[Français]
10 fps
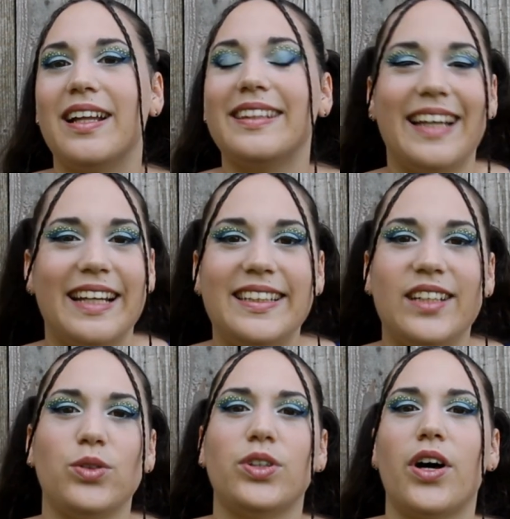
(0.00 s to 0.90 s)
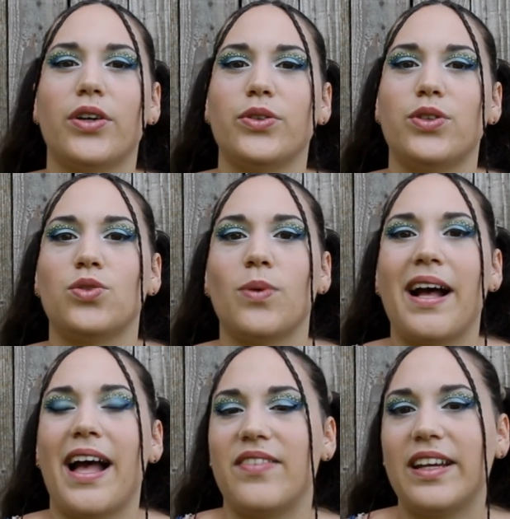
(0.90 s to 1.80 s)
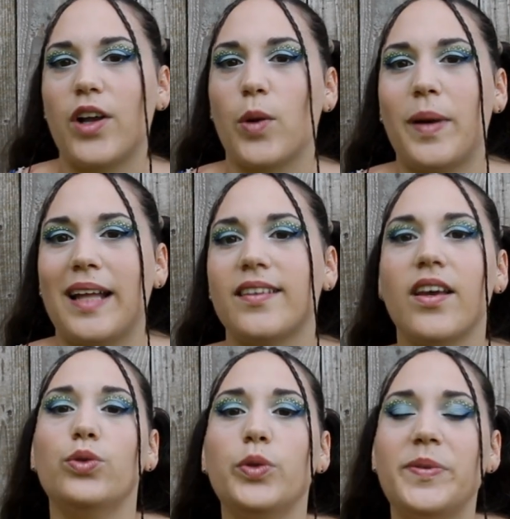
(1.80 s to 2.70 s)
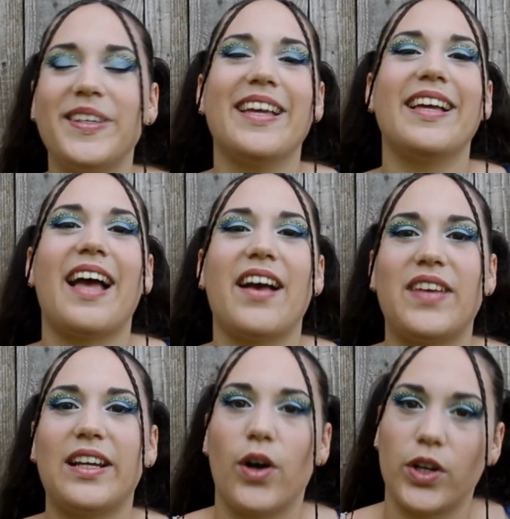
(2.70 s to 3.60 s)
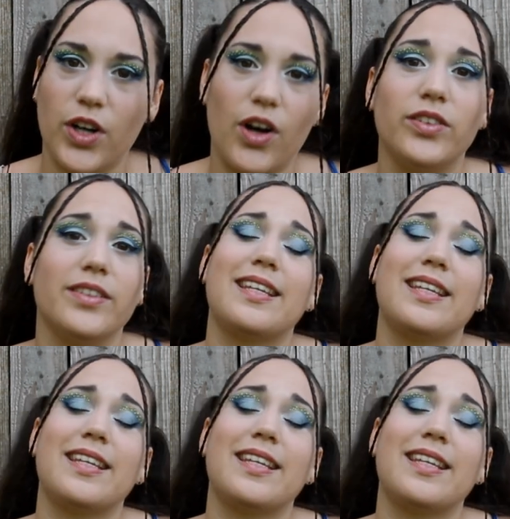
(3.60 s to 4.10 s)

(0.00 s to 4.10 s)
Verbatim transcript: l'intégralité du corps, que ce soit avec leurs pattes ou bien avec leurs cornes,